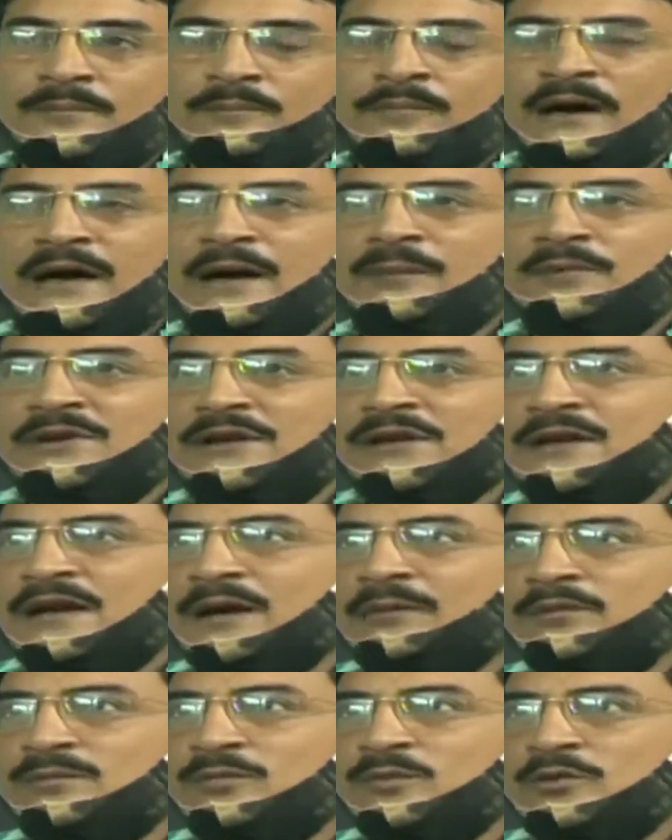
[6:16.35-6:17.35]
বা আমি
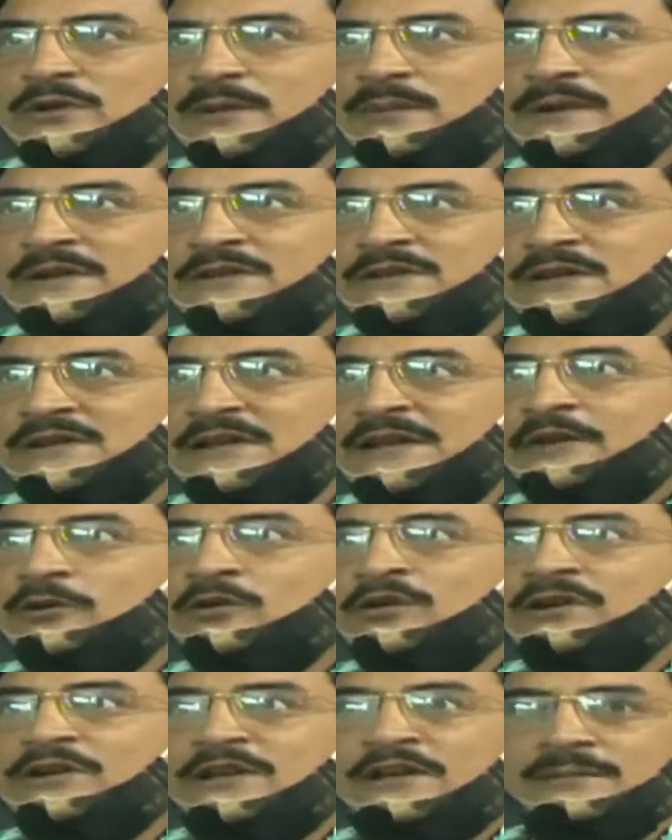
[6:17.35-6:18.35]
আমি বলতে পারি যে
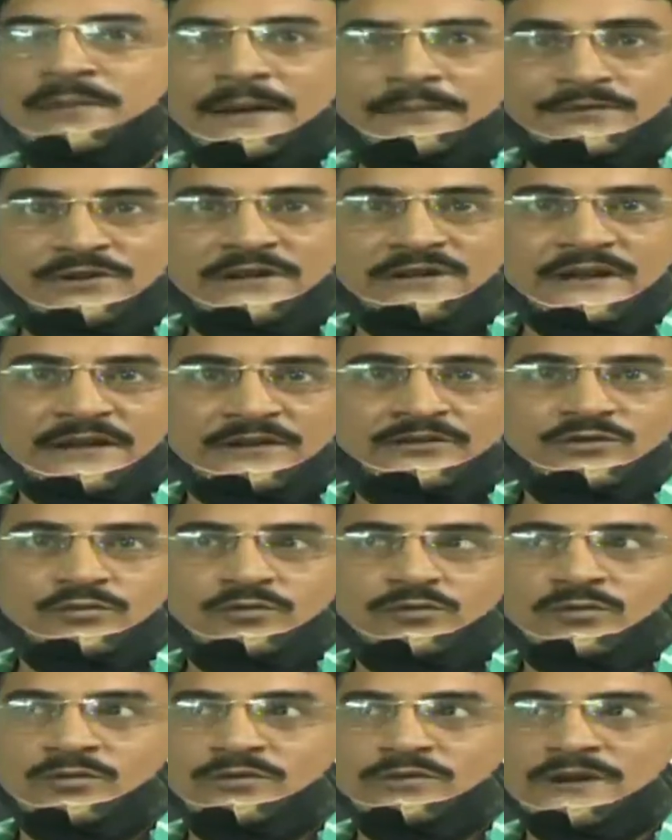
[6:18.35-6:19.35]
ডেকোরেটিং ব্যবসা যারা
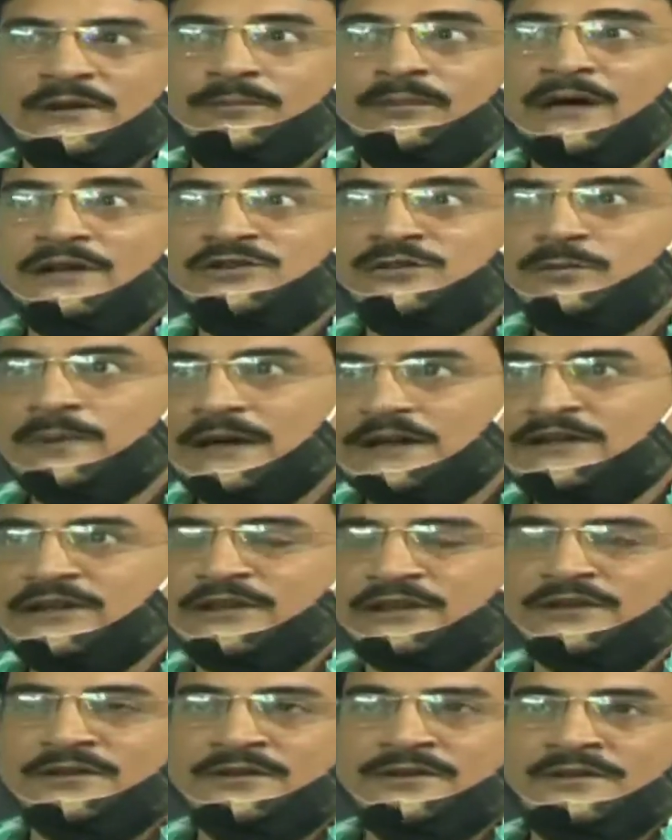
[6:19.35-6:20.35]
যুক্ত যারা বাঁশ
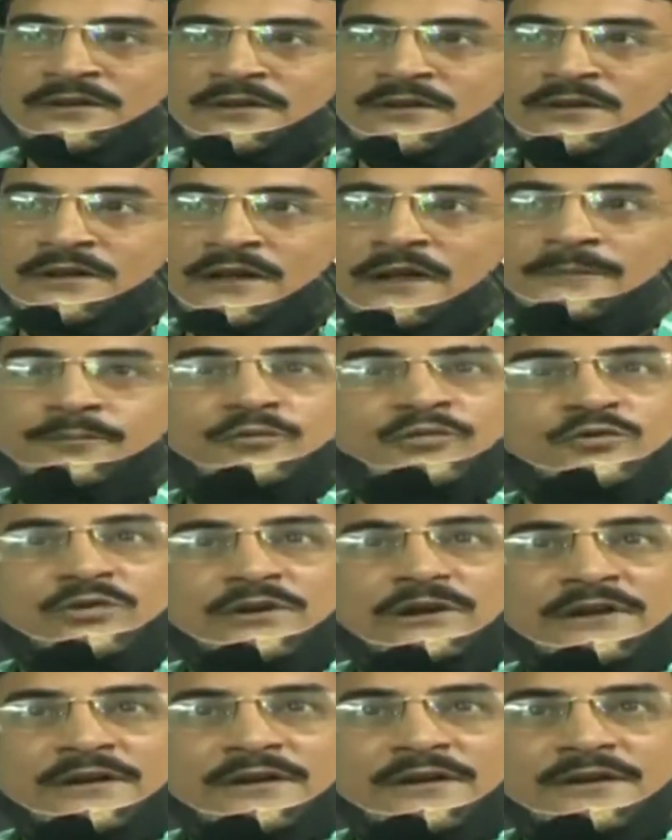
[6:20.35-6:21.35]
বাঁধেন এই
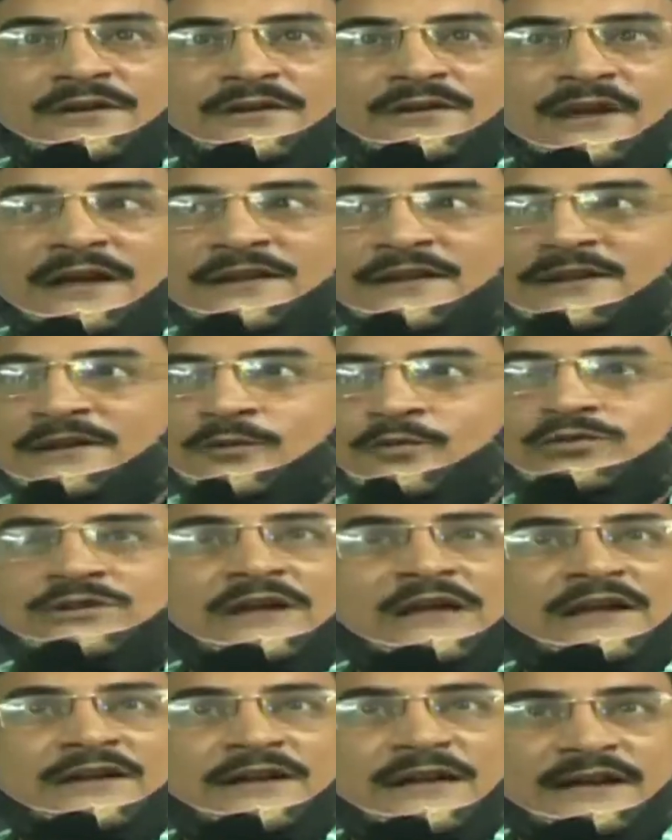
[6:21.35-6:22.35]
পুজোয় তাদের
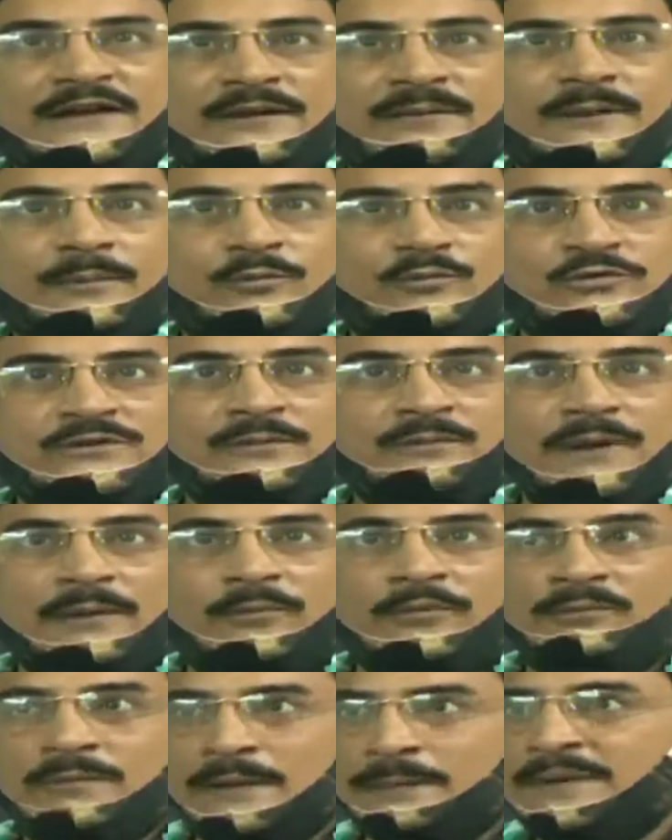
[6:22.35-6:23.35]
রোজগারের একটা ব্যবস্থা
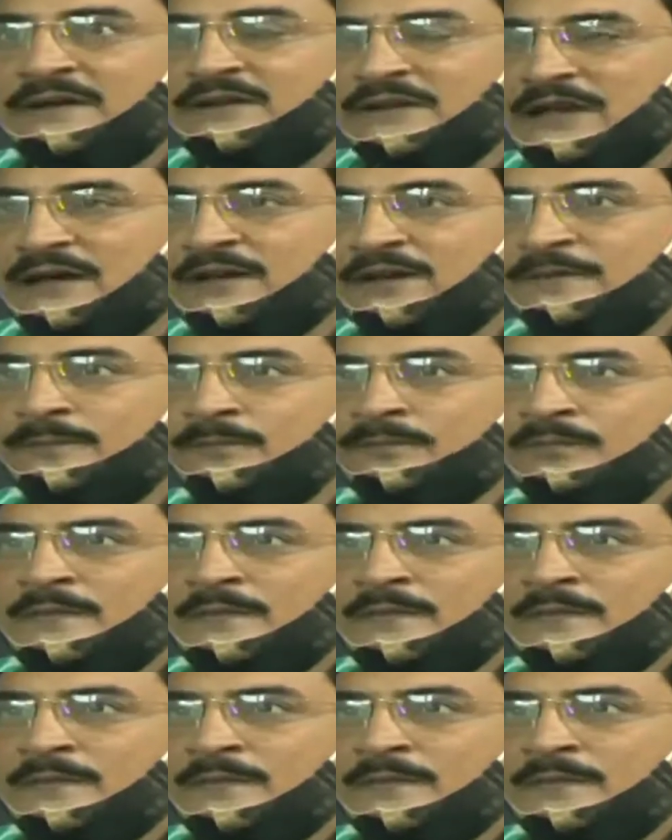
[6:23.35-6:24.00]
ব্যাপার থাকে